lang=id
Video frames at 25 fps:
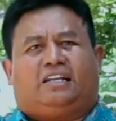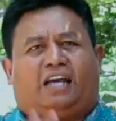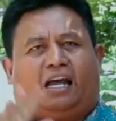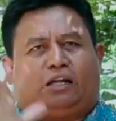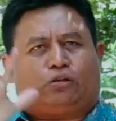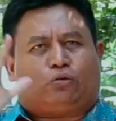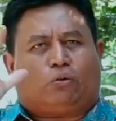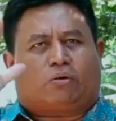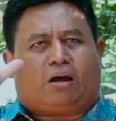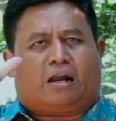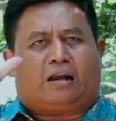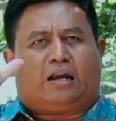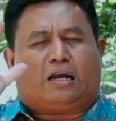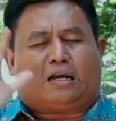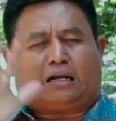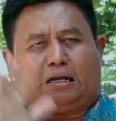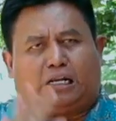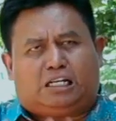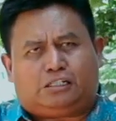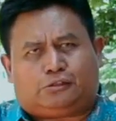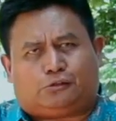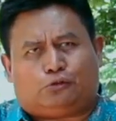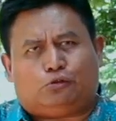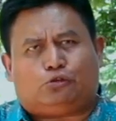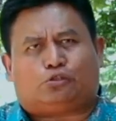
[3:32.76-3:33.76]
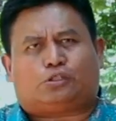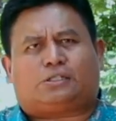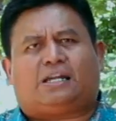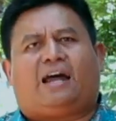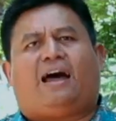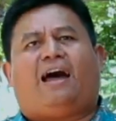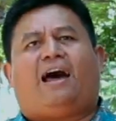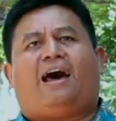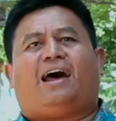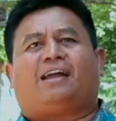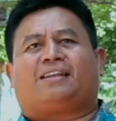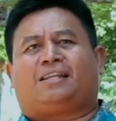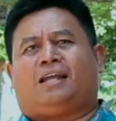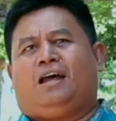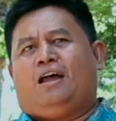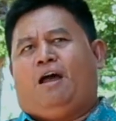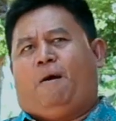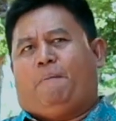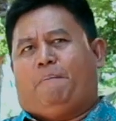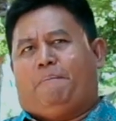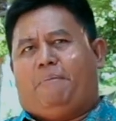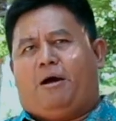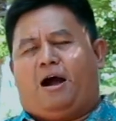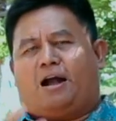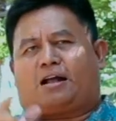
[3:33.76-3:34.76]
yaitu karena Kristus taat,
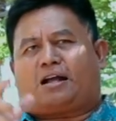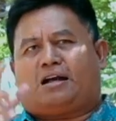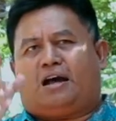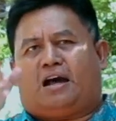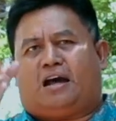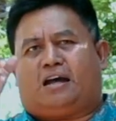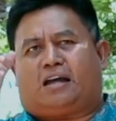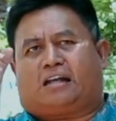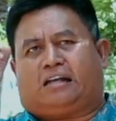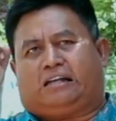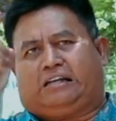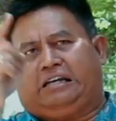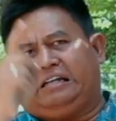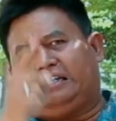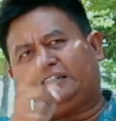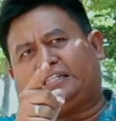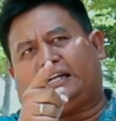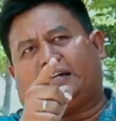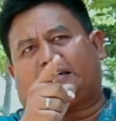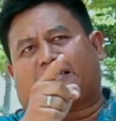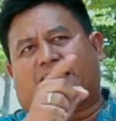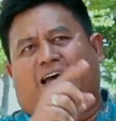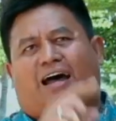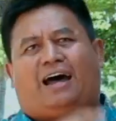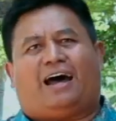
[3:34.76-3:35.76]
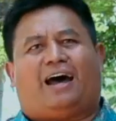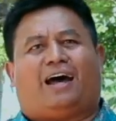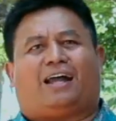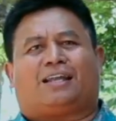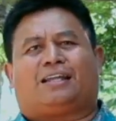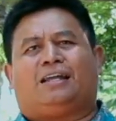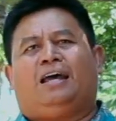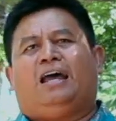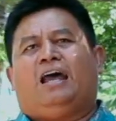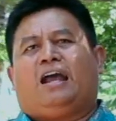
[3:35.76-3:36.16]
maka kita taat.